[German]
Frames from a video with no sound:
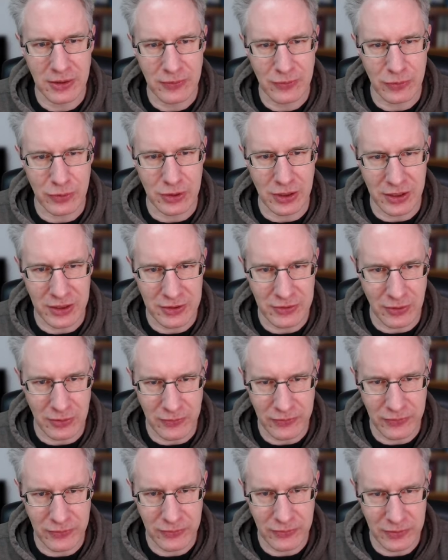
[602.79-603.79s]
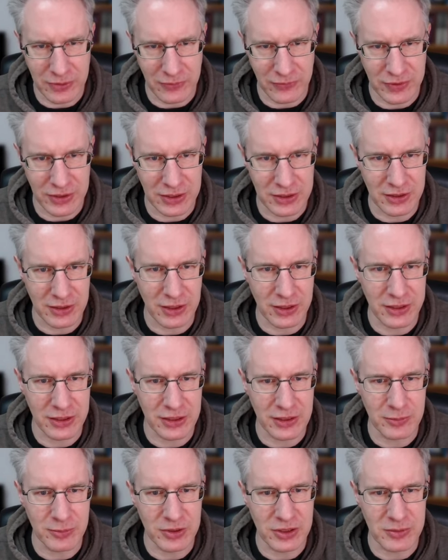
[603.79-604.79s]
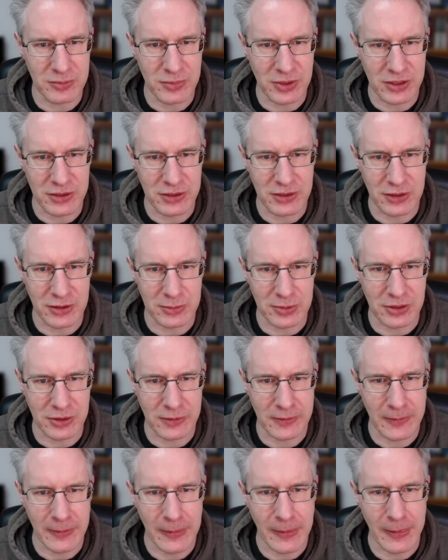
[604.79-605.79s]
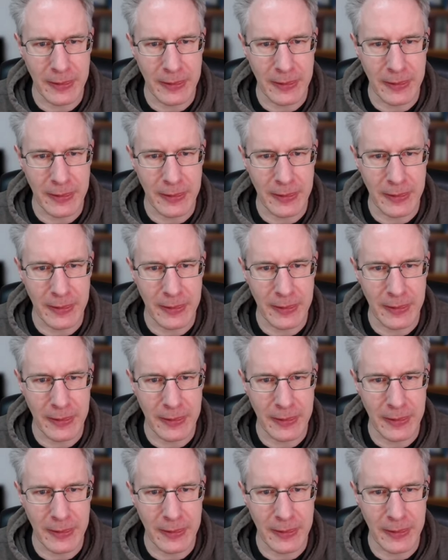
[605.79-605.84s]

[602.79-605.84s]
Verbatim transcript: vielleicht auf der vierten Reihe Gebiet machen, aber